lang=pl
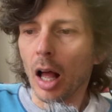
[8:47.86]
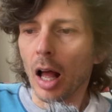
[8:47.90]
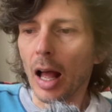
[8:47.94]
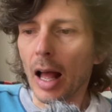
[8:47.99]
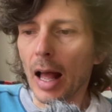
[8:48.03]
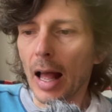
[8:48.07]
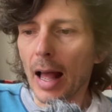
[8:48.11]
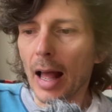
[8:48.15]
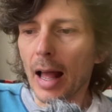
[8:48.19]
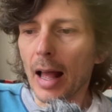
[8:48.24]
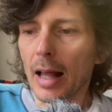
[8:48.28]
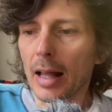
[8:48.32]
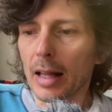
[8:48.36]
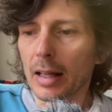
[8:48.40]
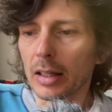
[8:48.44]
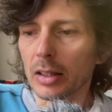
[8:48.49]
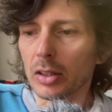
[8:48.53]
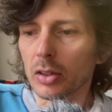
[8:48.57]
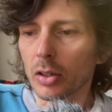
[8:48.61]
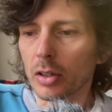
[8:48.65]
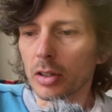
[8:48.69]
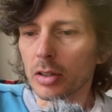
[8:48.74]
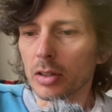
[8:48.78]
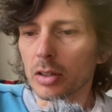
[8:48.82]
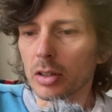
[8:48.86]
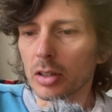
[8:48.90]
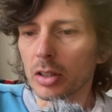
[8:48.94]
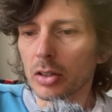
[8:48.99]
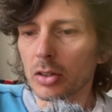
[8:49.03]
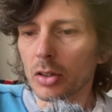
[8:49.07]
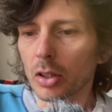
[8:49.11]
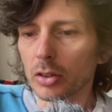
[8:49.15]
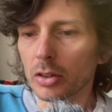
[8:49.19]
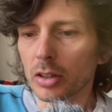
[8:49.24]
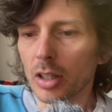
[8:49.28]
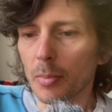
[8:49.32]
e, I to jest
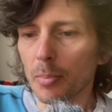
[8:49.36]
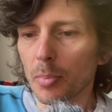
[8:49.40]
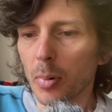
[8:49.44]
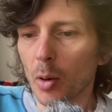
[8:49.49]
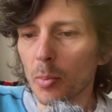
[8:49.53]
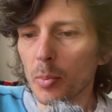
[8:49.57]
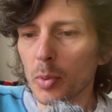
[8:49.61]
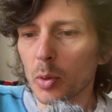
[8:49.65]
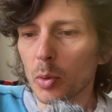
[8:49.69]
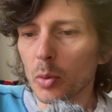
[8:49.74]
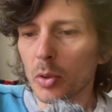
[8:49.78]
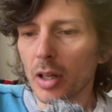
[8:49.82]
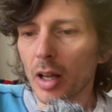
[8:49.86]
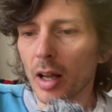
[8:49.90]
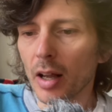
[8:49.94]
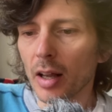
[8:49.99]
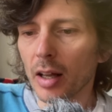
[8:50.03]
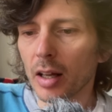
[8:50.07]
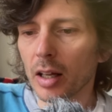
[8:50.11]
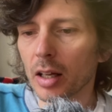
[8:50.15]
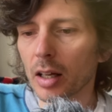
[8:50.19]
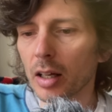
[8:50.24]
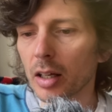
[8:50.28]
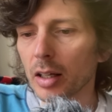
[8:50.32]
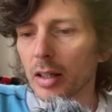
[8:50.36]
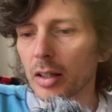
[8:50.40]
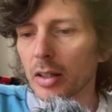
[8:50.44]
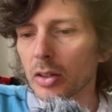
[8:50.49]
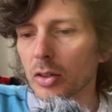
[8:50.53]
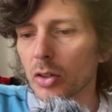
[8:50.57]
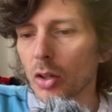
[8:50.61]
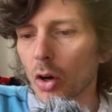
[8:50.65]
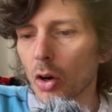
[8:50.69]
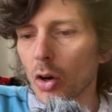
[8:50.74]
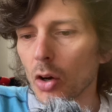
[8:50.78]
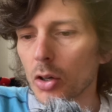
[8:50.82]
istotne, pobił je e,
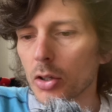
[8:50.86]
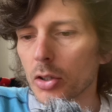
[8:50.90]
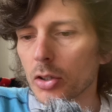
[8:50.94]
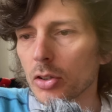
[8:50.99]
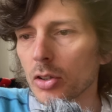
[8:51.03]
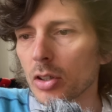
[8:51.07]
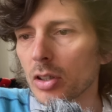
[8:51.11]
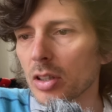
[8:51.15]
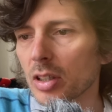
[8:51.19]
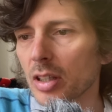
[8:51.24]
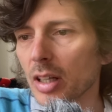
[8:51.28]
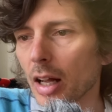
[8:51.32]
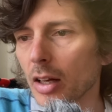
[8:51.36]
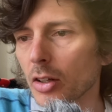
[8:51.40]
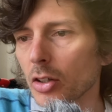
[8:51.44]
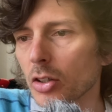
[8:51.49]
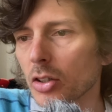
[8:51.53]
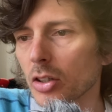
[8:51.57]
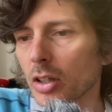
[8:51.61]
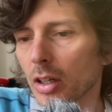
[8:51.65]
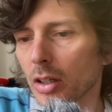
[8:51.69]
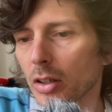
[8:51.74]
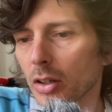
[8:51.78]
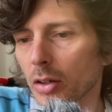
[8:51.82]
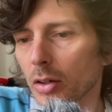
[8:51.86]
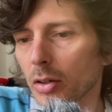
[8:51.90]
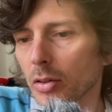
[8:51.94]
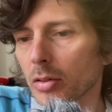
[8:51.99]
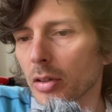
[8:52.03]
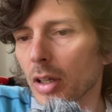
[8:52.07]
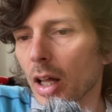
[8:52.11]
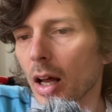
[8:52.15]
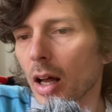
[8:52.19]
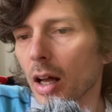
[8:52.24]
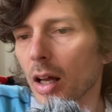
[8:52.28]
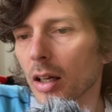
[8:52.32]
dość znacznie. No,
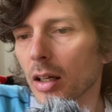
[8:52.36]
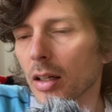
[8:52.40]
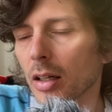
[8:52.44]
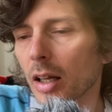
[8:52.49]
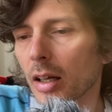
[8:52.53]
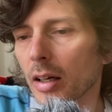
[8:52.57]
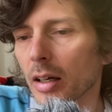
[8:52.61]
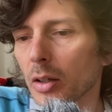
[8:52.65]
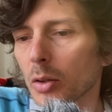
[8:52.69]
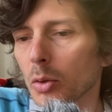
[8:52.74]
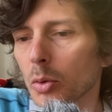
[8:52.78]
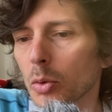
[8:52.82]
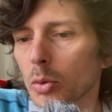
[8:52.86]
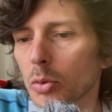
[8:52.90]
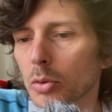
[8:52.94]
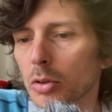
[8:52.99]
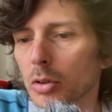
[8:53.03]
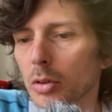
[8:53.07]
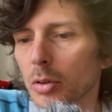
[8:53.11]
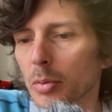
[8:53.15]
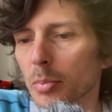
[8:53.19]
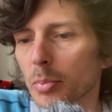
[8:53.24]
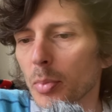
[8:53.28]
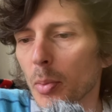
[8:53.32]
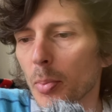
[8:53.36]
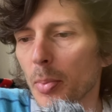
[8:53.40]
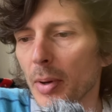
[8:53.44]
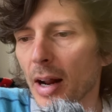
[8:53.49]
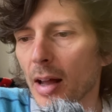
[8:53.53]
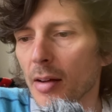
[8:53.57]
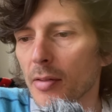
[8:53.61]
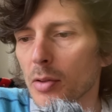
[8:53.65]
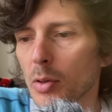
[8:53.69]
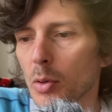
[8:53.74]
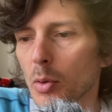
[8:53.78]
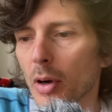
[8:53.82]
na La Redoute
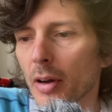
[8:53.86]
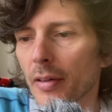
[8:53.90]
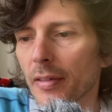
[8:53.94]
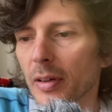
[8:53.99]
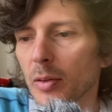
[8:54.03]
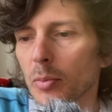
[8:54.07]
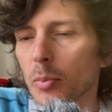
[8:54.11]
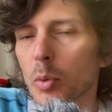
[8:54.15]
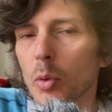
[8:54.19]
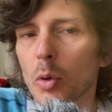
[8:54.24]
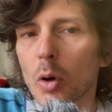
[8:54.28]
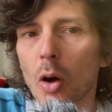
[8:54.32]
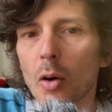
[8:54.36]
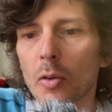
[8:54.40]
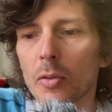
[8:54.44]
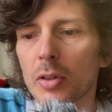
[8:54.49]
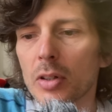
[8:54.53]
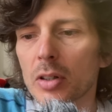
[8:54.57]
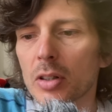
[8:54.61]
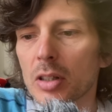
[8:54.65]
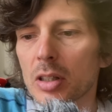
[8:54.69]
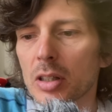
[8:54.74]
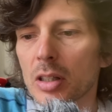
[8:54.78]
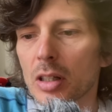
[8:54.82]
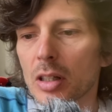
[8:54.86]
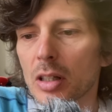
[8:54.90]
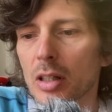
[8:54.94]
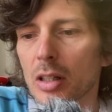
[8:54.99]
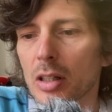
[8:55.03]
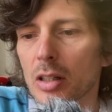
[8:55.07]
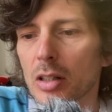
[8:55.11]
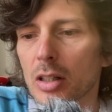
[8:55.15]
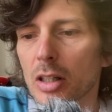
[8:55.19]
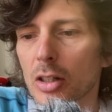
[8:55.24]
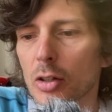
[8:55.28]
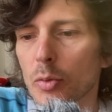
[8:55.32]
poprawił Evenpulowi z
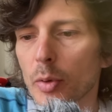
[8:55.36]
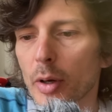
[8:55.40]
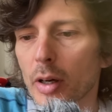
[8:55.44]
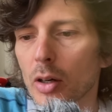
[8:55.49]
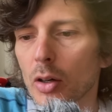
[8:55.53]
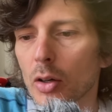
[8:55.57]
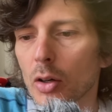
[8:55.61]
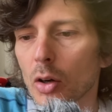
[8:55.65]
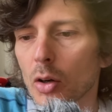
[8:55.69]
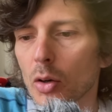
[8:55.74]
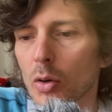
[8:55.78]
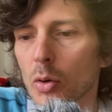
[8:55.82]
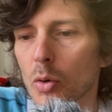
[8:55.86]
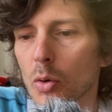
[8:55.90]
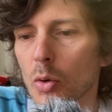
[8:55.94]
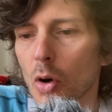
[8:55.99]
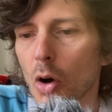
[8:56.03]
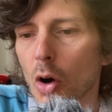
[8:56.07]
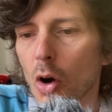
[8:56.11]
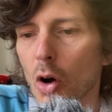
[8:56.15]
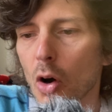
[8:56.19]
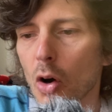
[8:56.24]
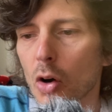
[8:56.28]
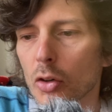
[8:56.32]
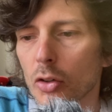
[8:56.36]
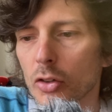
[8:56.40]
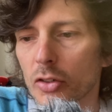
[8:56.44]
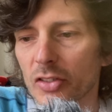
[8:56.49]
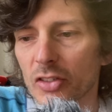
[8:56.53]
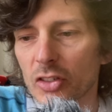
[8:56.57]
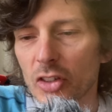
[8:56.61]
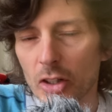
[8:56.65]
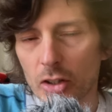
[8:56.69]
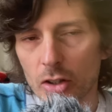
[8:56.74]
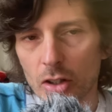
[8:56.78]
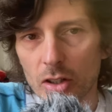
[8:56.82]
zeszłego roku o
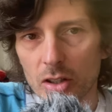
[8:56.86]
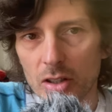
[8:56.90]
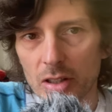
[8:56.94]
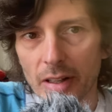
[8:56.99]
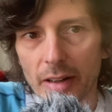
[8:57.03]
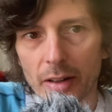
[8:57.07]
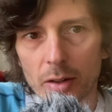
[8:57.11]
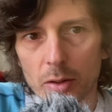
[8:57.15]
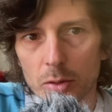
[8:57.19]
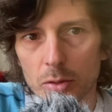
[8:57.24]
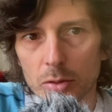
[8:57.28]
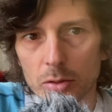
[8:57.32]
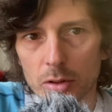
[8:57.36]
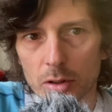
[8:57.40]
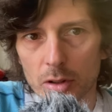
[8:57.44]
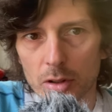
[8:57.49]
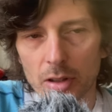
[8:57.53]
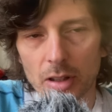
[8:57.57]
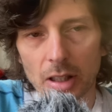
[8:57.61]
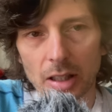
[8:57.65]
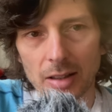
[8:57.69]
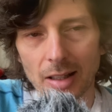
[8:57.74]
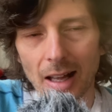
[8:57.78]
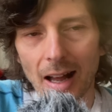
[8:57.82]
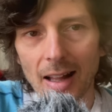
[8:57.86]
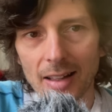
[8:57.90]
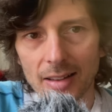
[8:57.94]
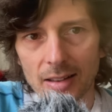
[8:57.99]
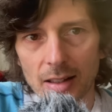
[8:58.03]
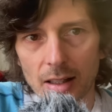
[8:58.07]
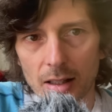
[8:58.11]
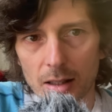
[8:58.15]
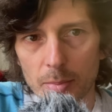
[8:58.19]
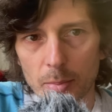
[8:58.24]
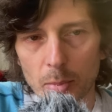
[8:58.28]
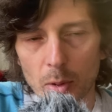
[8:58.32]
10 sekund. Ten
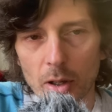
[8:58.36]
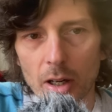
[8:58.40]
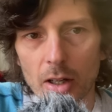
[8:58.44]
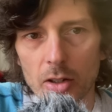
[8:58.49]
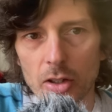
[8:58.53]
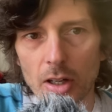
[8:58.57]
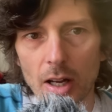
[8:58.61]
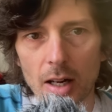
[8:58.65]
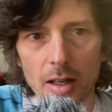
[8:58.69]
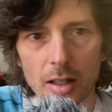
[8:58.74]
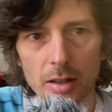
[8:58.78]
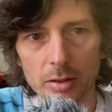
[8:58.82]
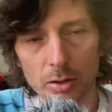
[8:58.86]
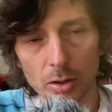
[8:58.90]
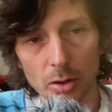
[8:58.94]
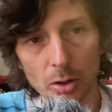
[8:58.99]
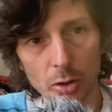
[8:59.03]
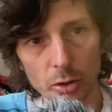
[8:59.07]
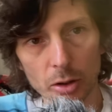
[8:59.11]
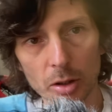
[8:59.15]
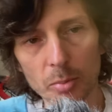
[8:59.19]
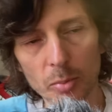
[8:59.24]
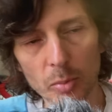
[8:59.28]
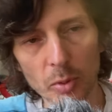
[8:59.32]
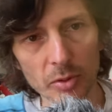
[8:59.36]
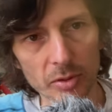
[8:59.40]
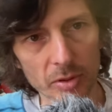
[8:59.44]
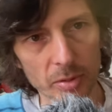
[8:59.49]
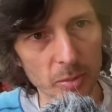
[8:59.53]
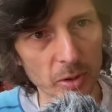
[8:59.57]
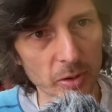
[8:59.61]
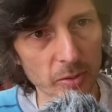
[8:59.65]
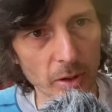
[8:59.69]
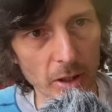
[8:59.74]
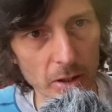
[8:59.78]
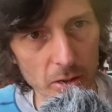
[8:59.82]
atak Pogaczara, to o tym
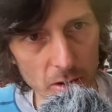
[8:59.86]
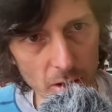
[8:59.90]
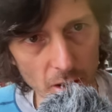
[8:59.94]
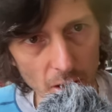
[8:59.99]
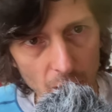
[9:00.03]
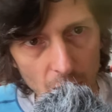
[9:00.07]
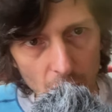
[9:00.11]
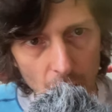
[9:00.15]
mówimy właśnie